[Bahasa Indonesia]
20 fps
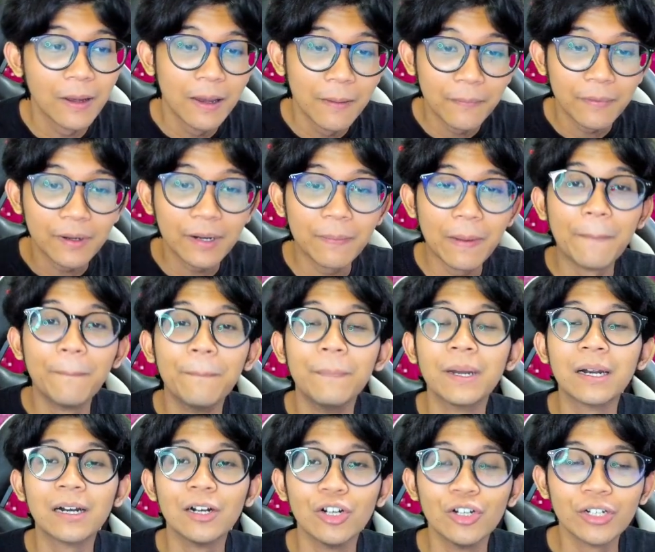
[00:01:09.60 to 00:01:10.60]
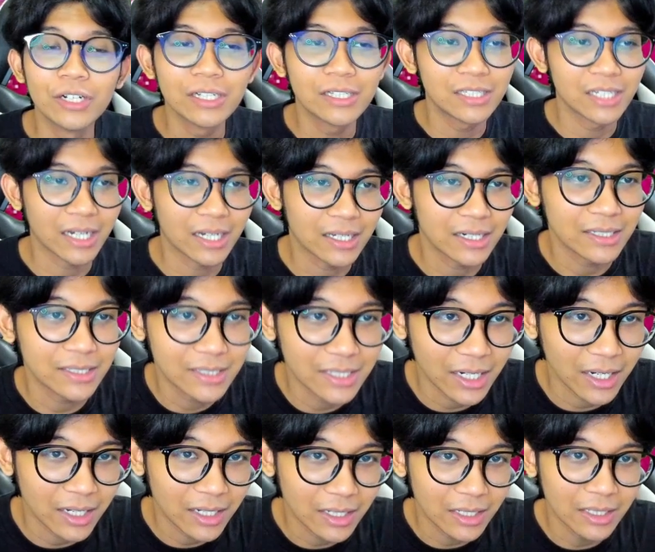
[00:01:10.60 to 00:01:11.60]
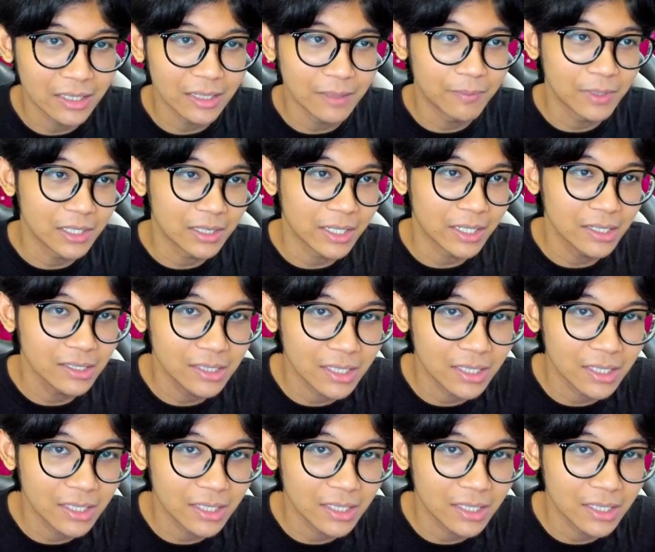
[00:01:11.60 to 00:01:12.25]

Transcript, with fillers: remember dulu, recheck, recheck ini tim kita ya.